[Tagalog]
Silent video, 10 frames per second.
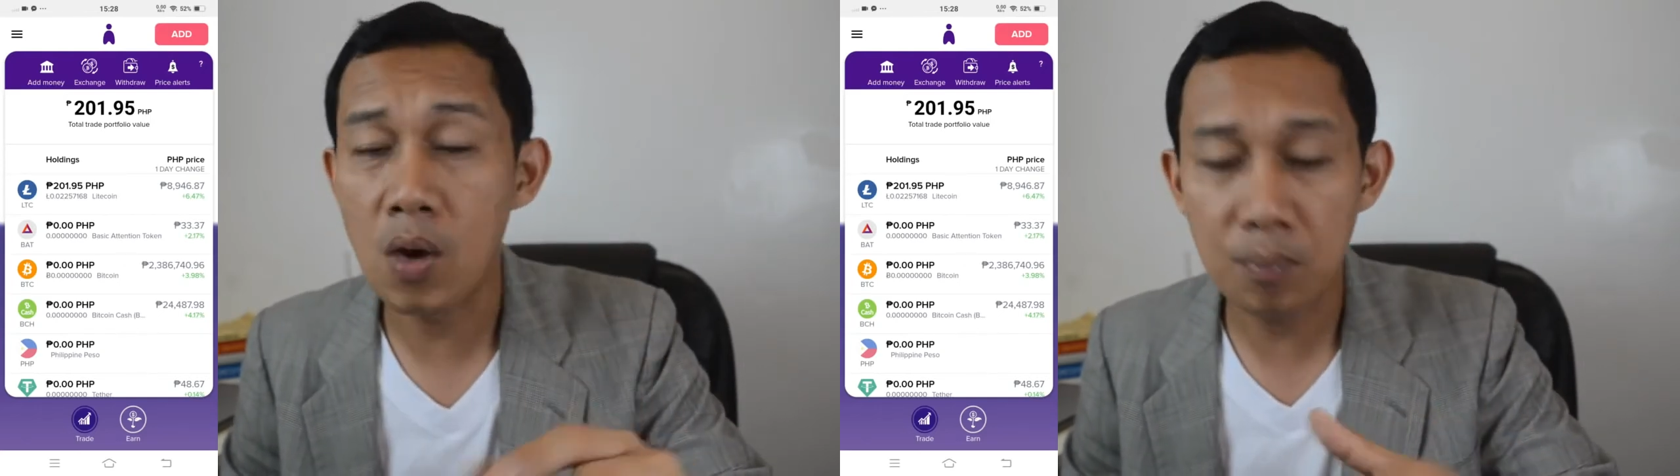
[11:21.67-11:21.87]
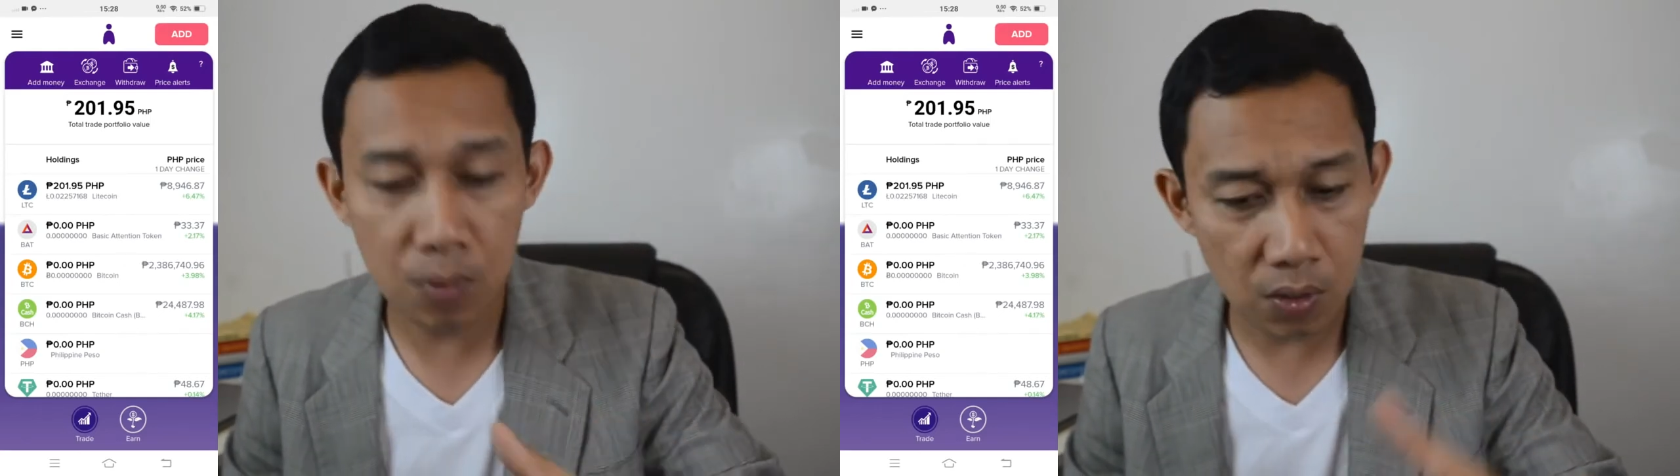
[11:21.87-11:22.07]

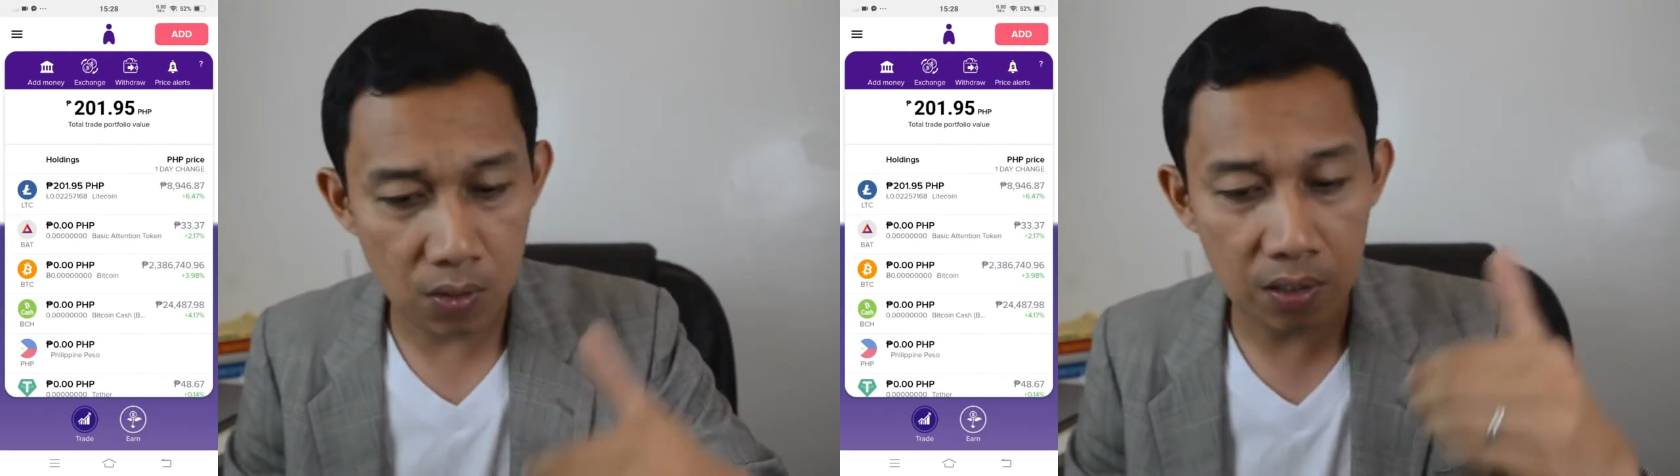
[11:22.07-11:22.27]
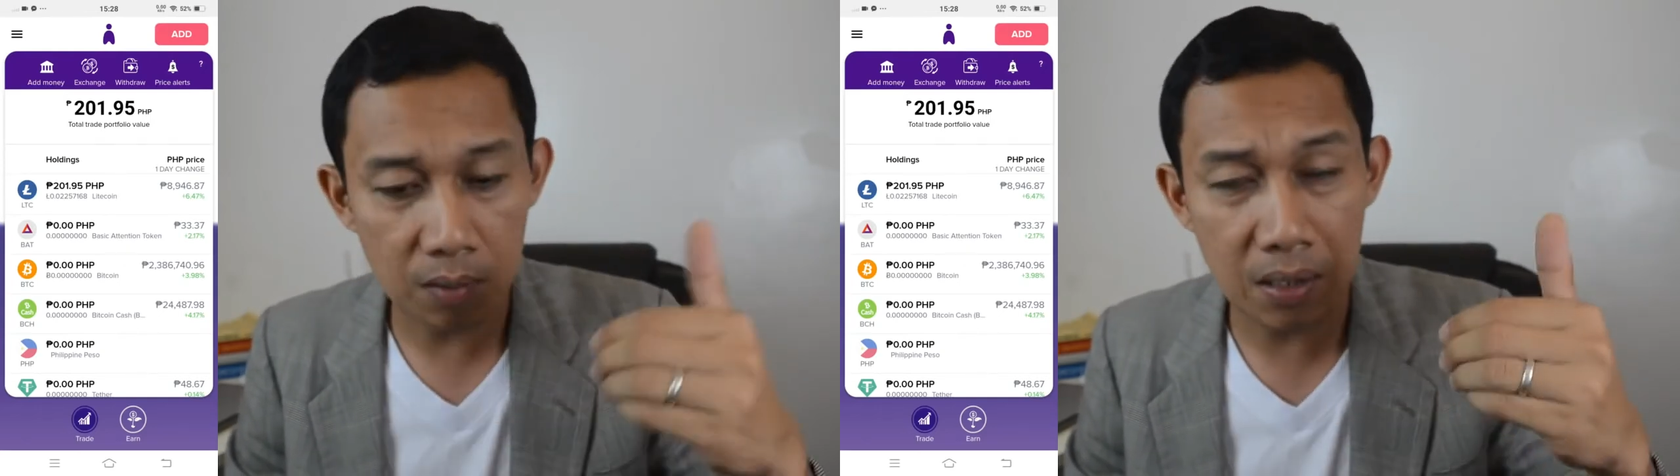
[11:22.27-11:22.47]
wag po
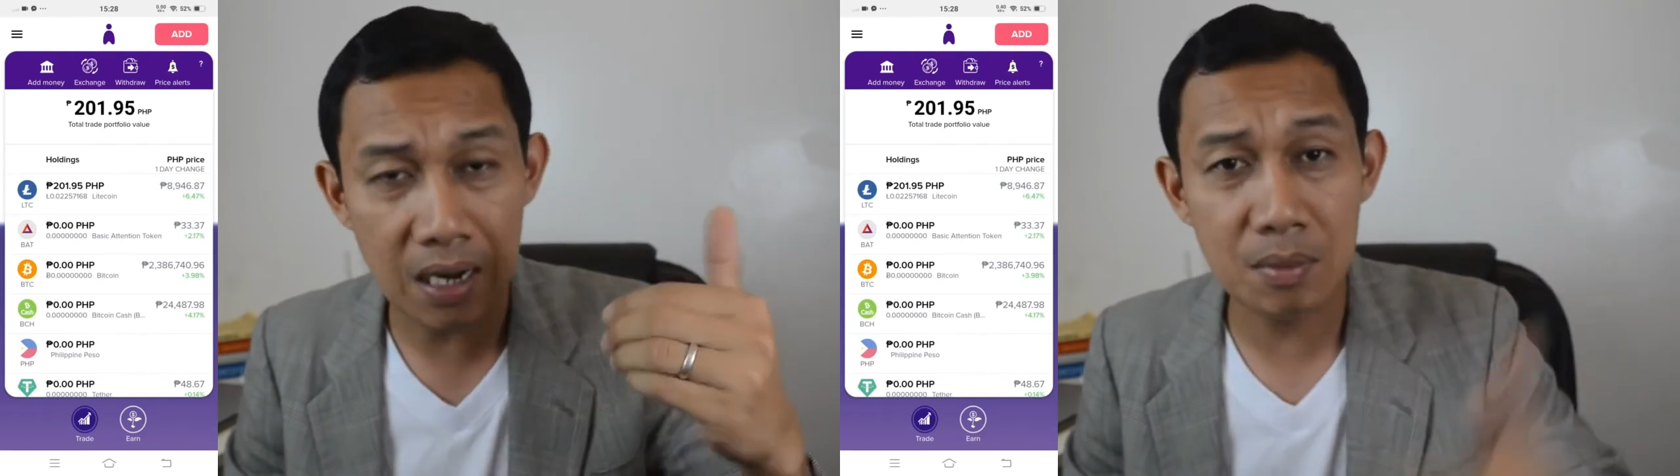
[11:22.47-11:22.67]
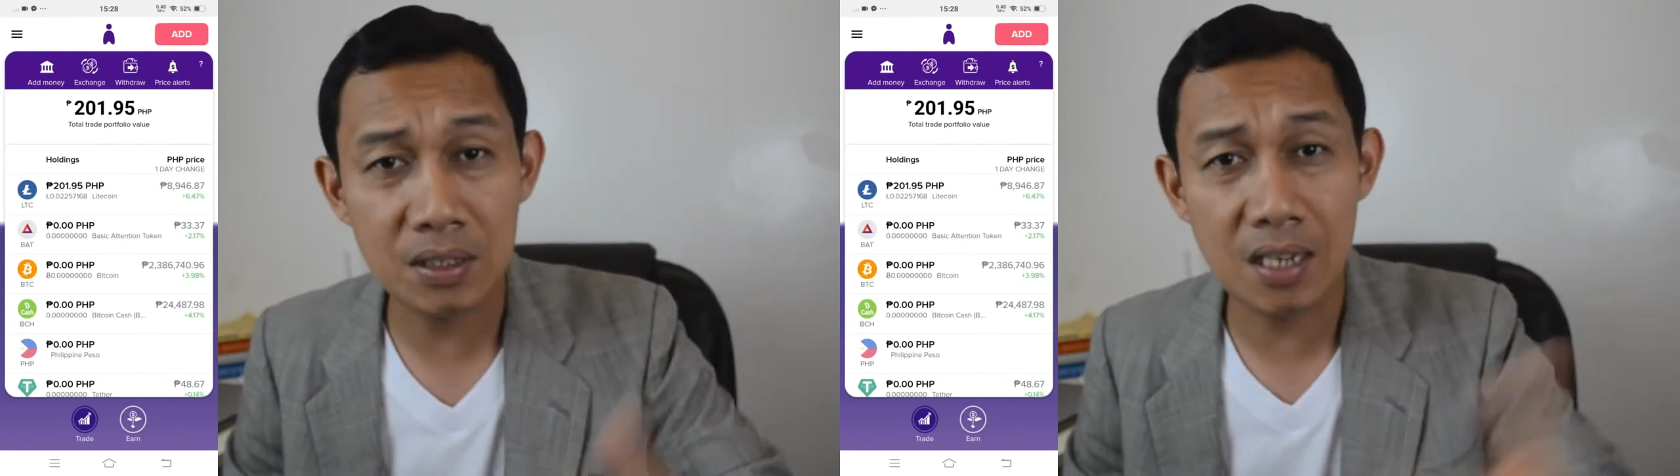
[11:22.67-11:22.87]
yung
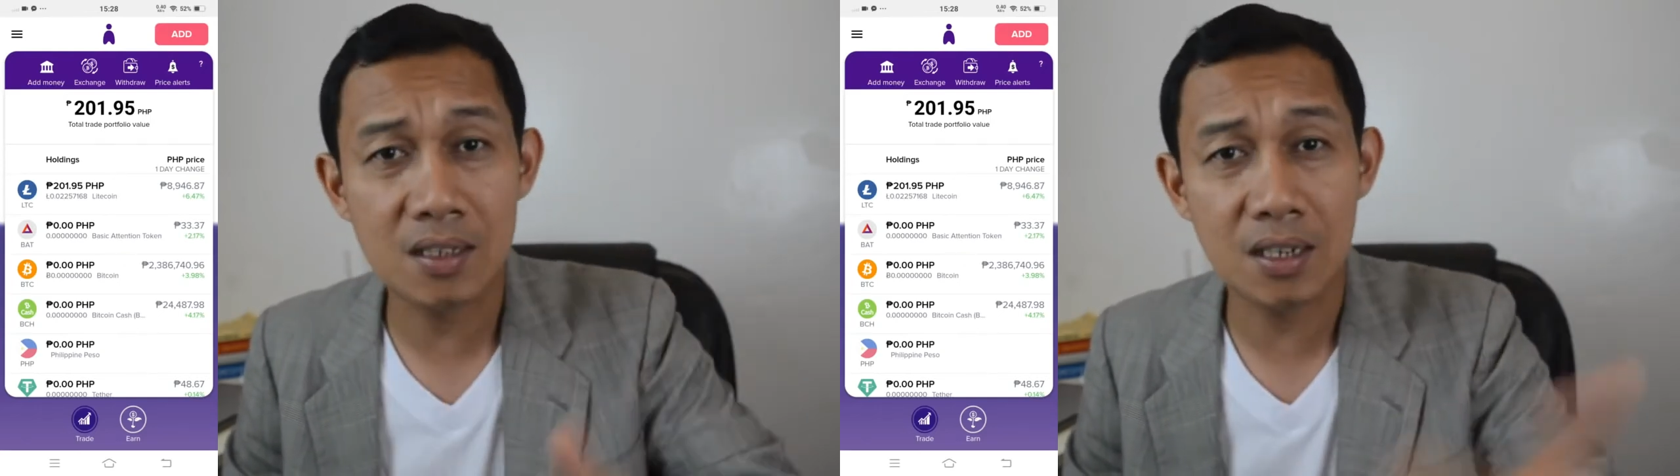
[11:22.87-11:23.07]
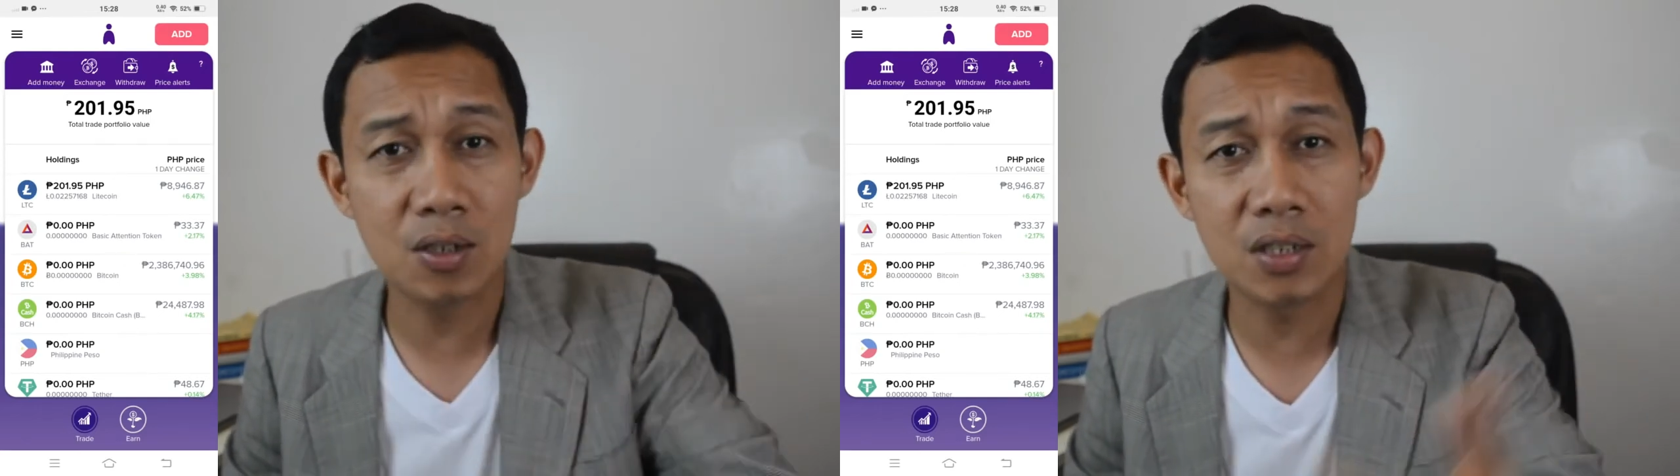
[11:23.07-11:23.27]
maraming
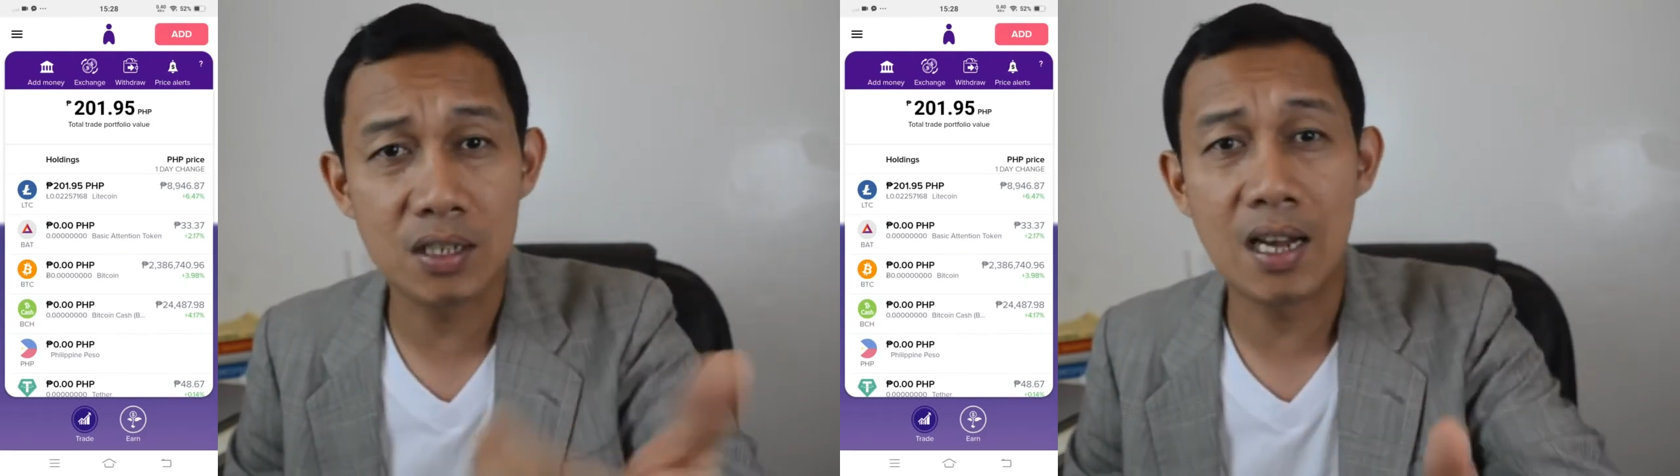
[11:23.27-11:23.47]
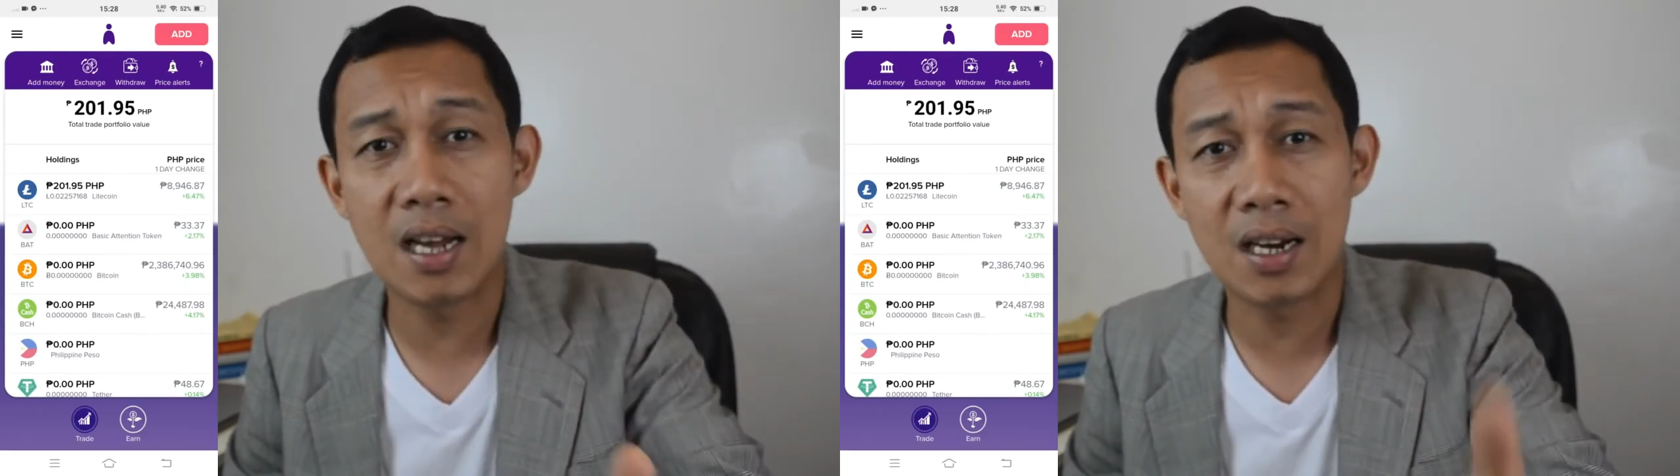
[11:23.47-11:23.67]
transactions
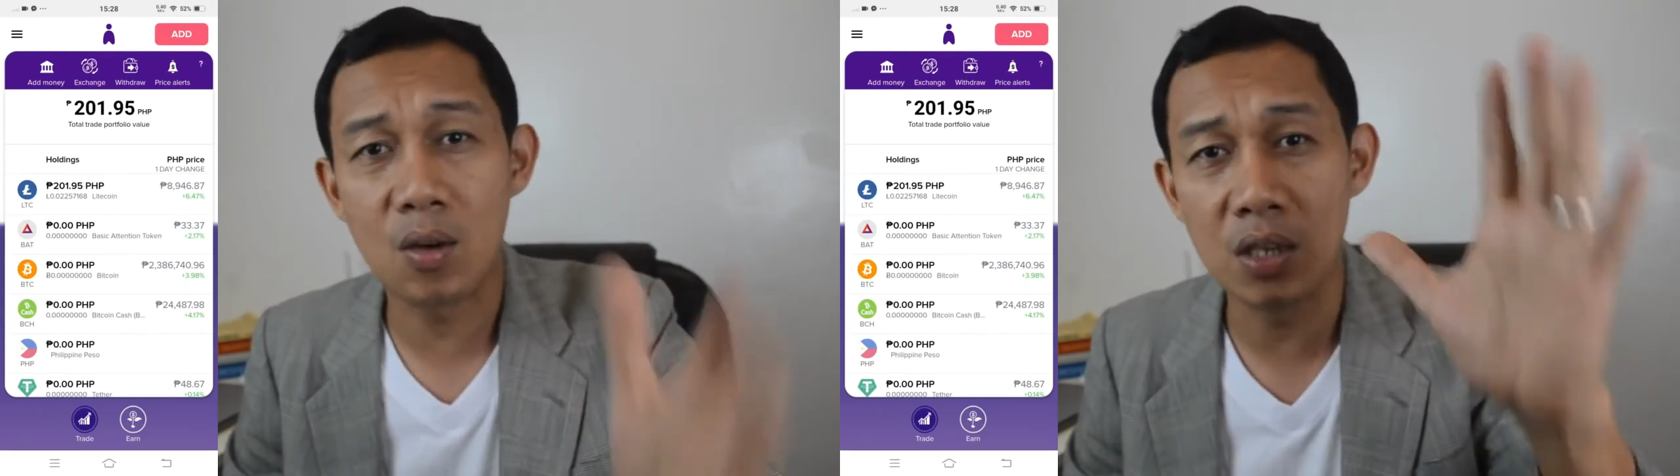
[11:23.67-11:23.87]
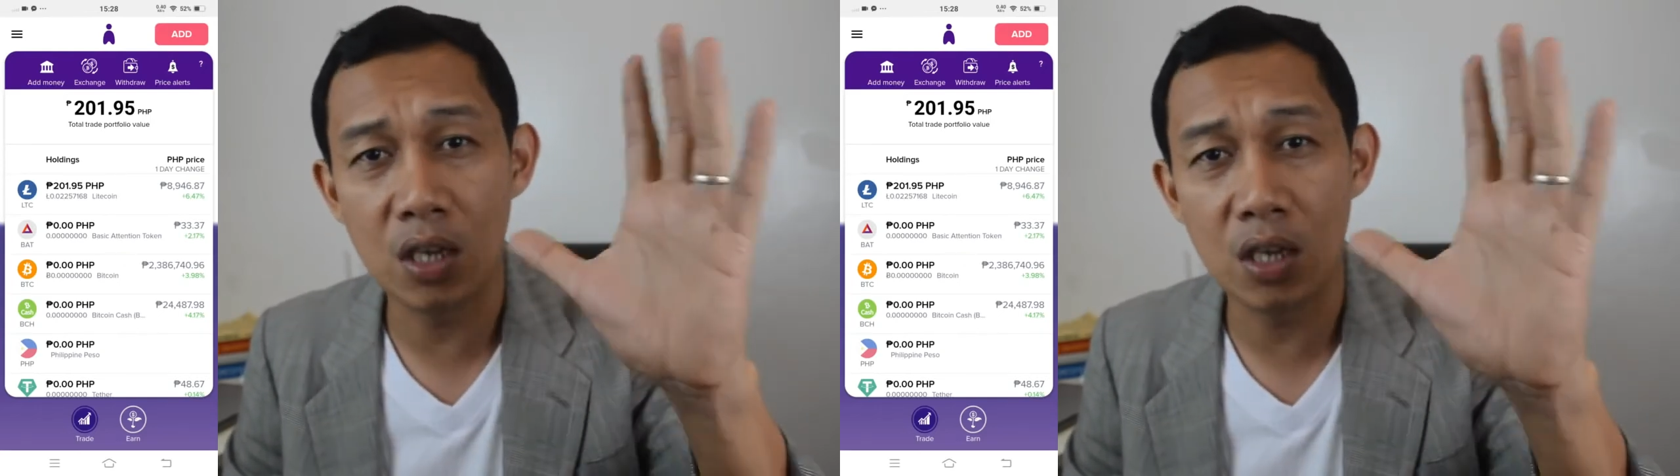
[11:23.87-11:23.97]
isang araw.